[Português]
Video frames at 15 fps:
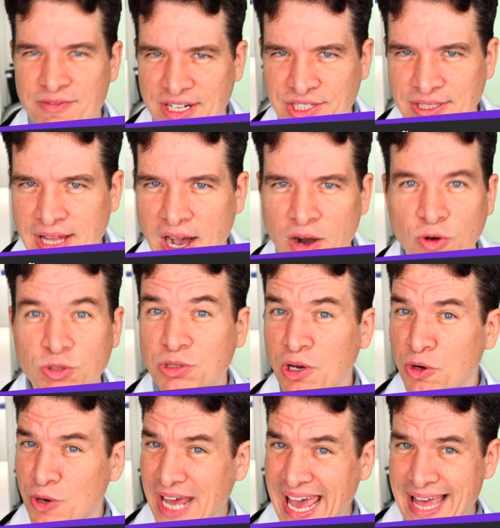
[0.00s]
vaginal ou na
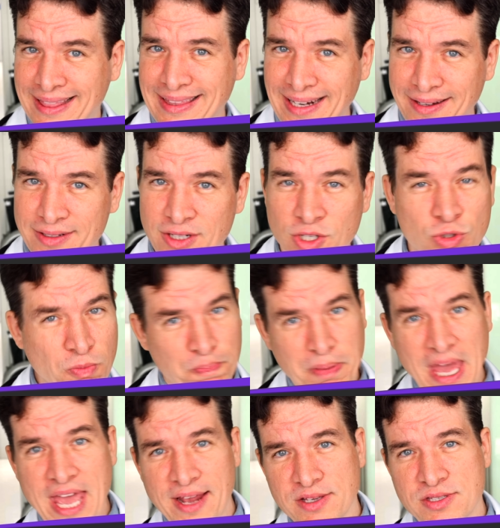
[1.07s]
uretra, no
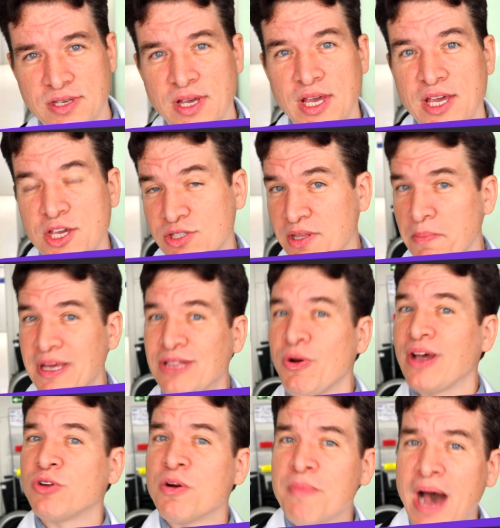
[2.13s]
pênis, isso também não é
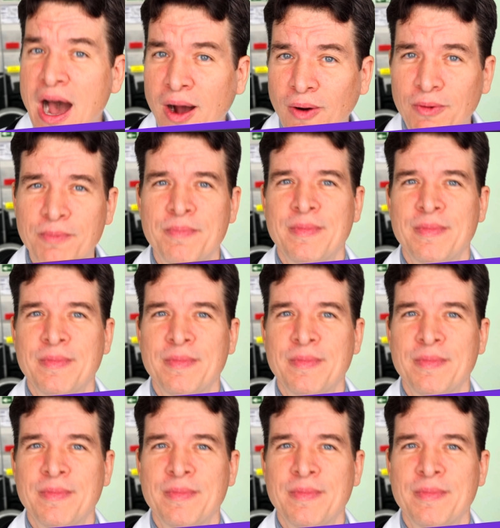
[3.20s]
normal